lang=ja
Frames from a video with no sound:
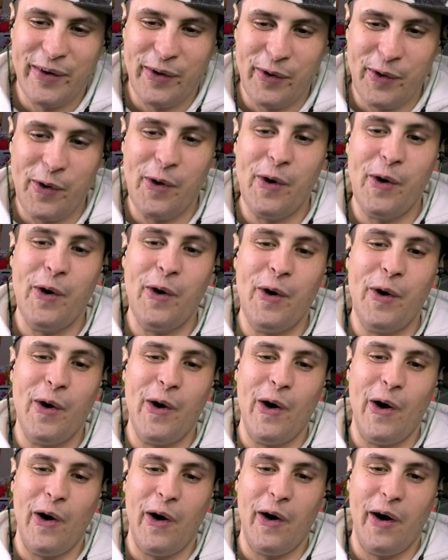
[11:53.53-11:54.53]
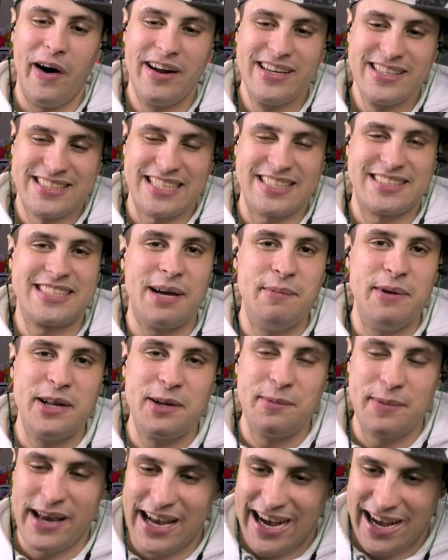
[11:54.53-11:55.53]
おおさすが
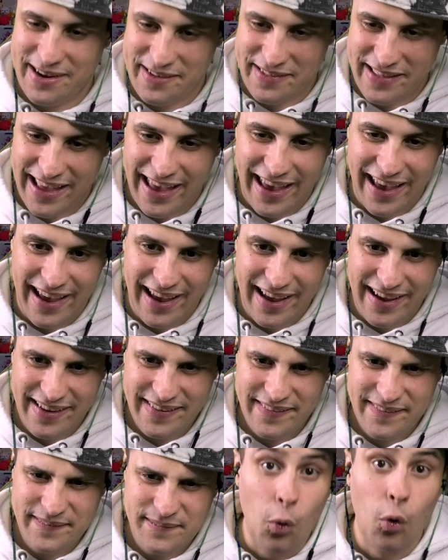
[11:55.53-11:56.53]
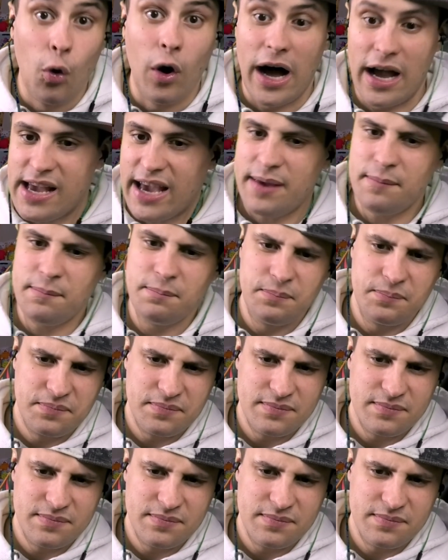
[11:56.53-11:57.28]
見る目があるねおお早い